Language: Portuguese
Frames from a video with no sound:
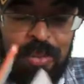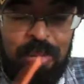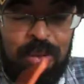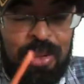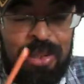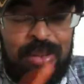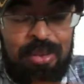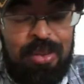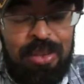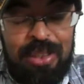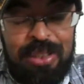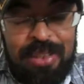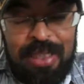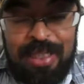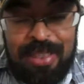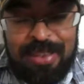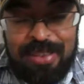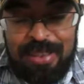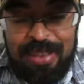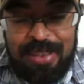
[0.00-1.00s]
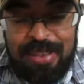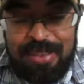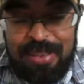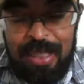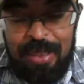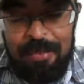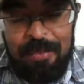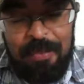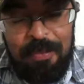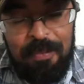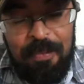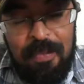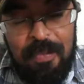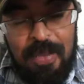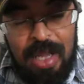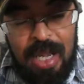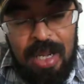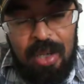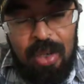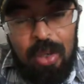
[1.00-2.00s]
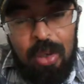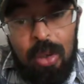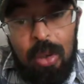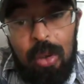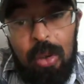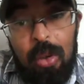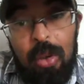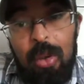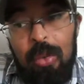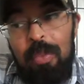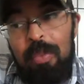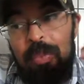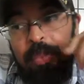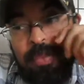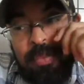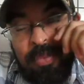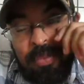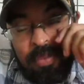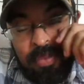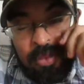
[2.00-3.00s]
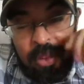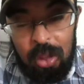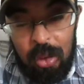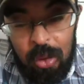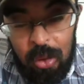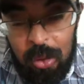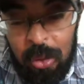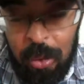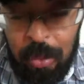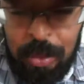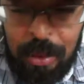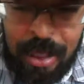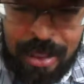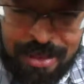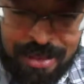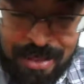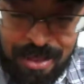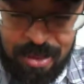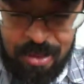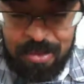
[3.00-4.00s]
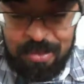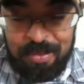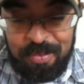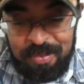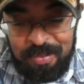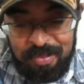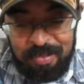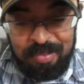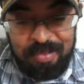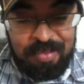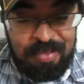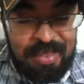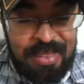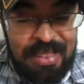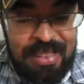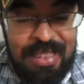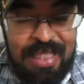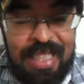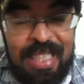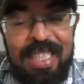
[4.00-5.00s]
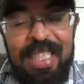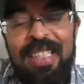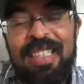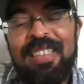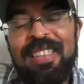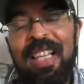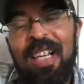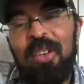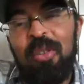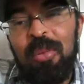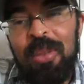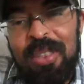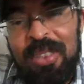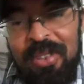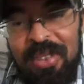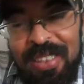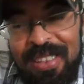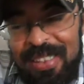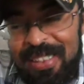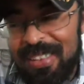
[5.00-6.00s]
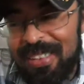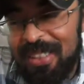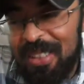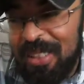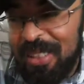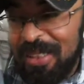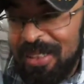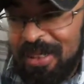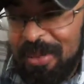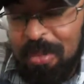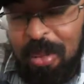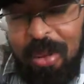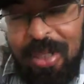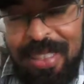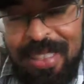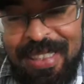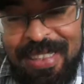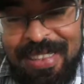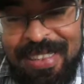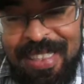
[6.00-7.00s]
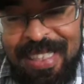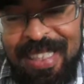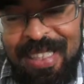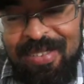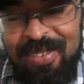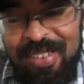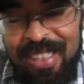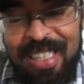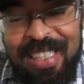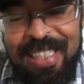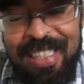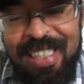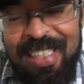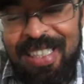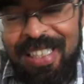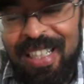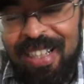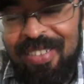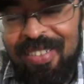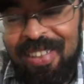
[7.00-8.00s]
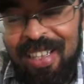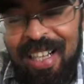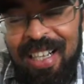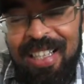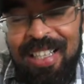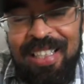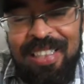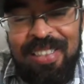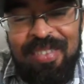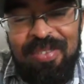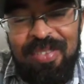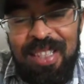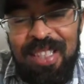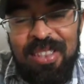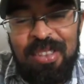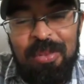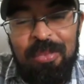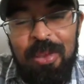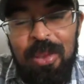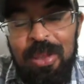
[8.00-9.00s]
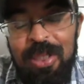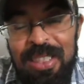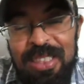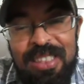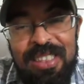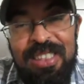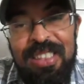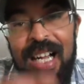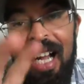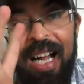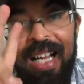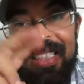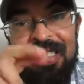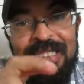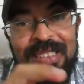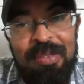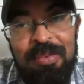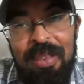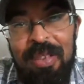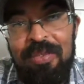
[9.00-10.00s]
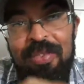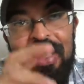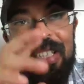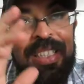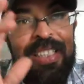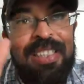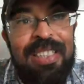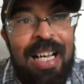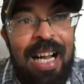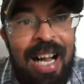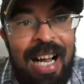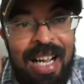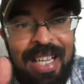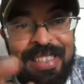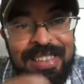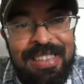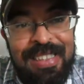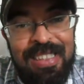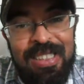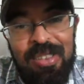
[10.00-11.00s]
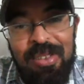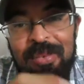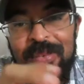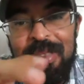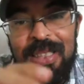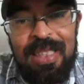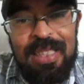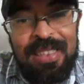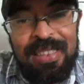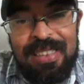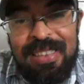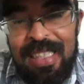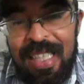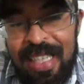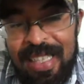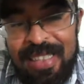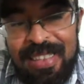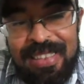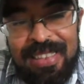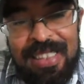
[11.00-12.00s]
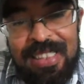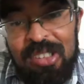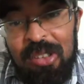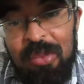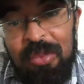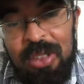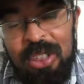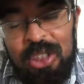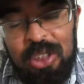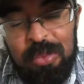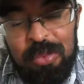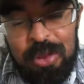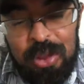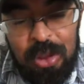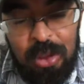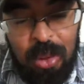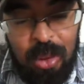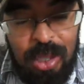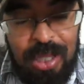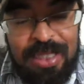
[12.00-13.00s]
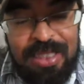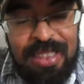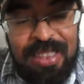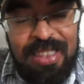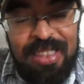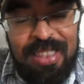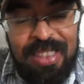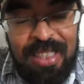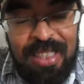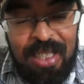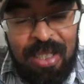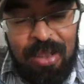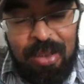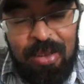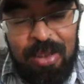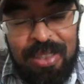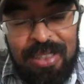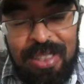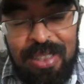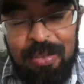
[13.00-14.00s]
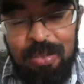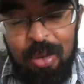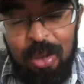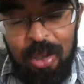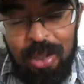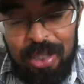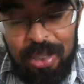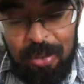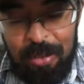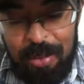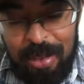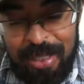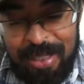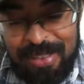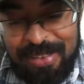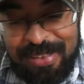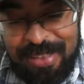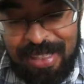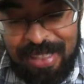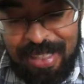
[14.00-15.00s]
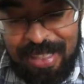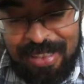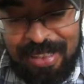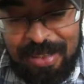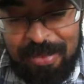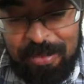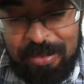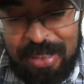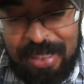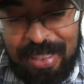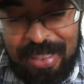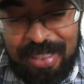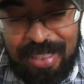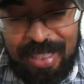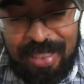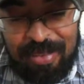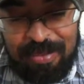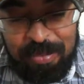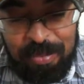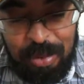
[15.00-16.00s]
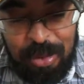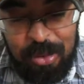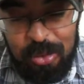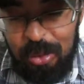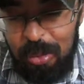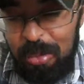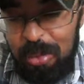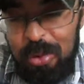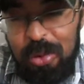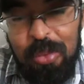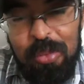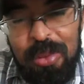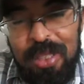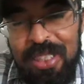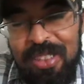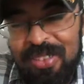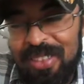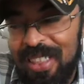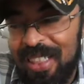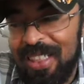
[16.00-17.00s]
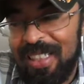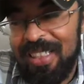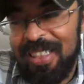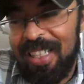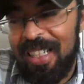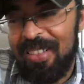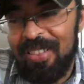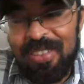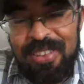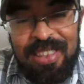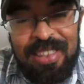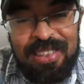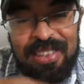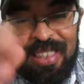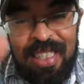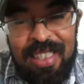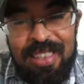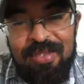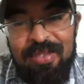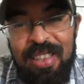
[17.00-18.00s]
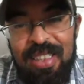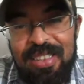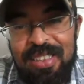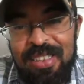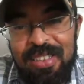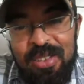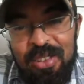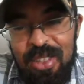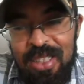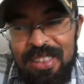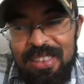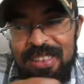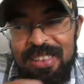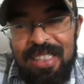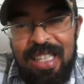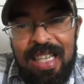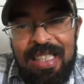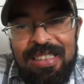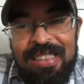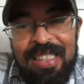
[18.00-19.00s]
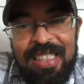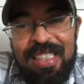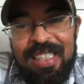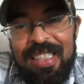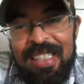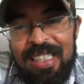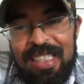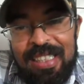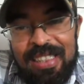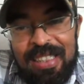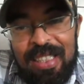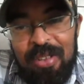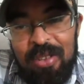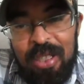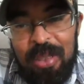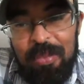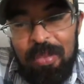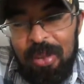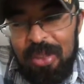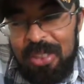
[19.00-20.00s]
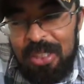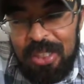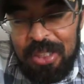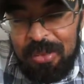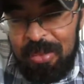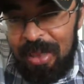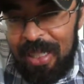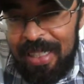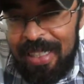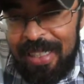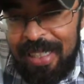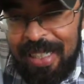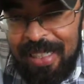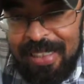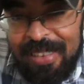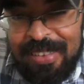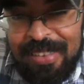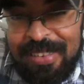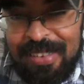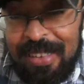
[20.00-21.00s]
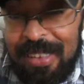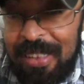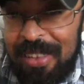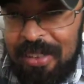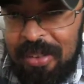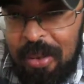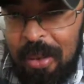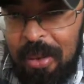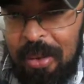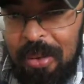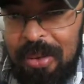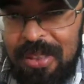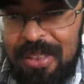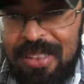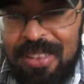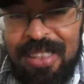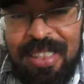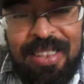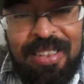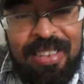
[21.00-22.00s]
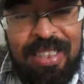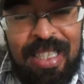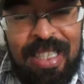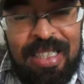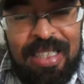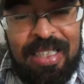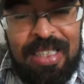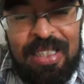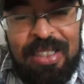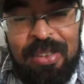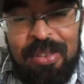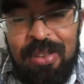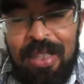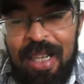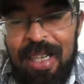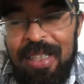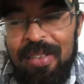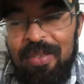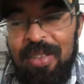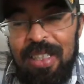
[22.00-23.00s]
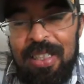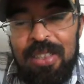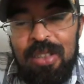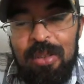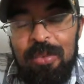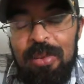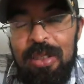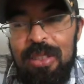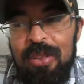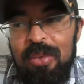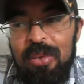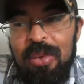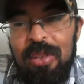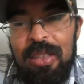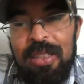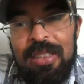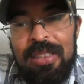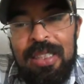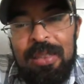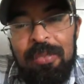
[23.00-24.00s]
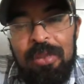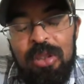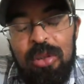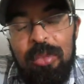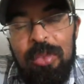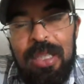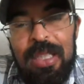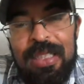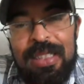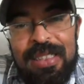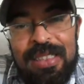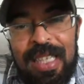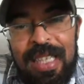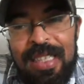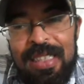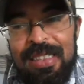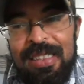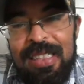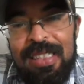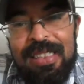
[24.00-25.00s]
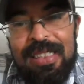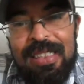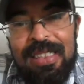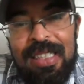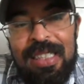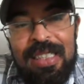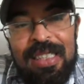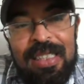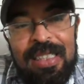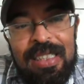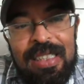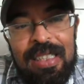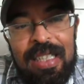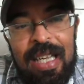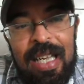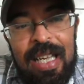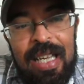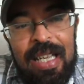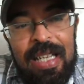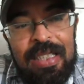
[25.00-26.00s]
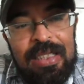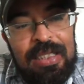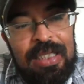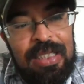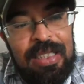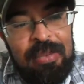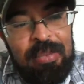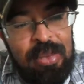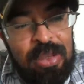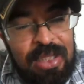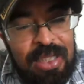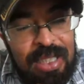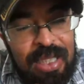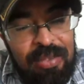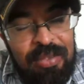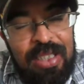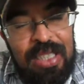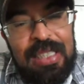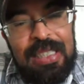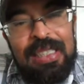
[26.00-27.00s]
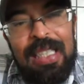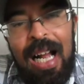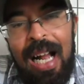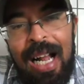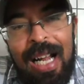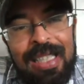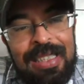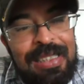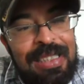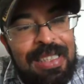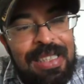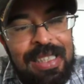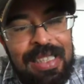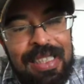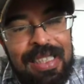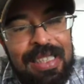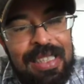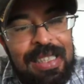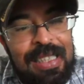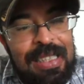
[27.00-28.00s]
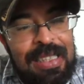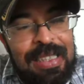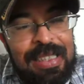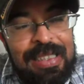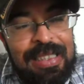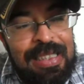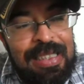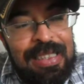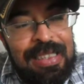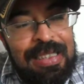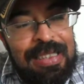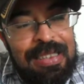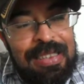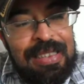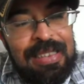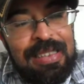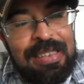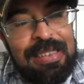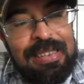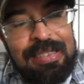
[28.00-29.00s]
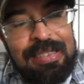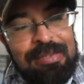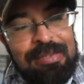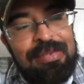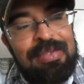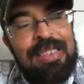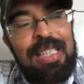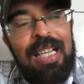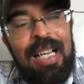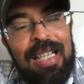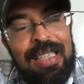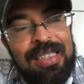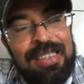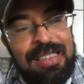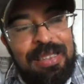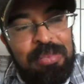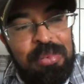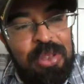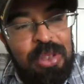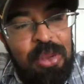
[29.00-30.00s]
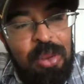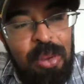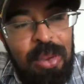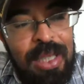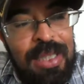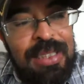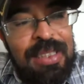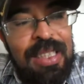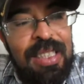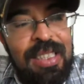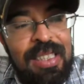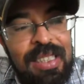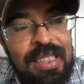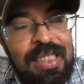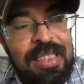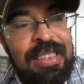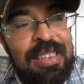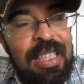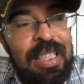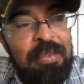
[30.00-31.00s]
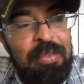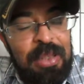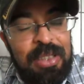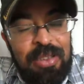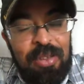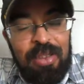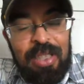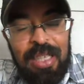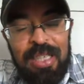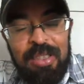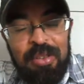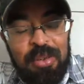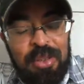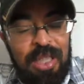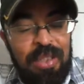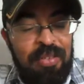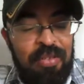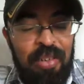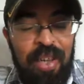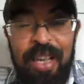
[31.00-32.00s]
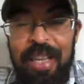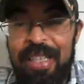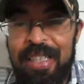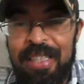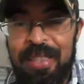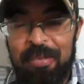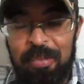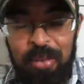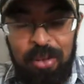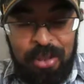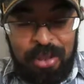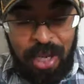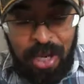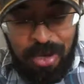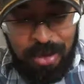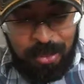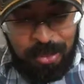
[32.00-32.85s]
muito interessante, sabe? O, o Platão, ele tem algumas coisas de, de, hipocrisia na vida dele, né? Um cara que fala sobre honestidade, sobre a verdade, sobre essência, sobre esse tipo de coisa. Quando ele morreu, parece que a academia lá passou pro sobrinho dele, né? Ou seja, o cara que fala tanto de honestidade, tem um nepotismo aí, né? Acontecendo, né? E um cara que fala sobre tudo, sempre sobre essência, de ser é, de, em busca da verdade, e de, sei lá, esse tipo de coisa, de repente é um cara que usa fake, porque